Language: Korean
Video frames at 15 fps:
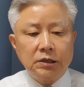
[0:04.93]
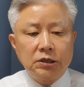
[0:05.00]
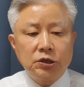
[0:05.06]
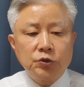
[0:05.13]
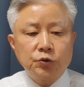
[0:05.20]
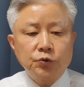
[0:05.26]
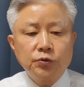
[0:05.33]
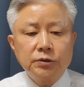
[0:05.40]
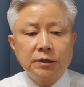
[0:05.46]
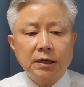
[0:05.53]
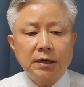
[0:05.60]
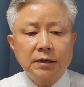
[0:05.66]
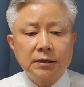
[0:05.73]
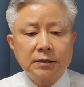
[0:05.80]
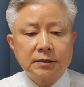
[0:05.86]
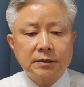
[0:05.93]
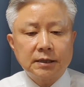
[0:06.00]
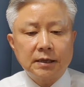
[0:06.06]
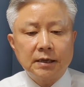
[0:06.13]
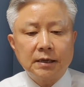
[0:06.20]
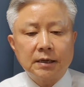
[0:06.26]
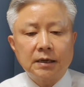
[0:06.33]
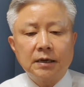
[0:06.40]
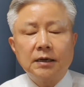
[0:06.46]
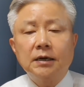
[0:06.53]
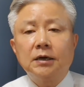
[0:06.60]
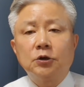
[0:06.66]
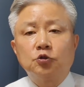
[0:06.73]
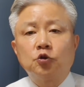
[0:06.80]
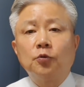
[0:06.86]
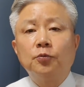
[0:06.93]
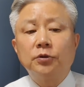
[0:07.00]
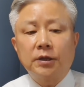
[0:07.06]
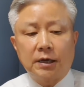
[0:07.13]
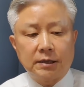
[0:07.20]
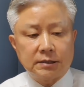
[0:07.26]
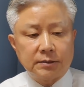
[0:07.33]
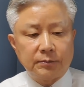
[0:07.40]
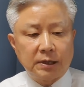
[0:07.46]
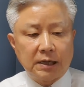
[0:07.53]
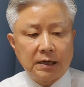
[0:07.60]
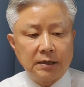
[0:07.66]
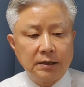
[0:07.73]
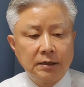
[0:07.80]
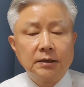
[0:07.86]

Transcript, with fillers: 이순자 여사가 조문했습니다.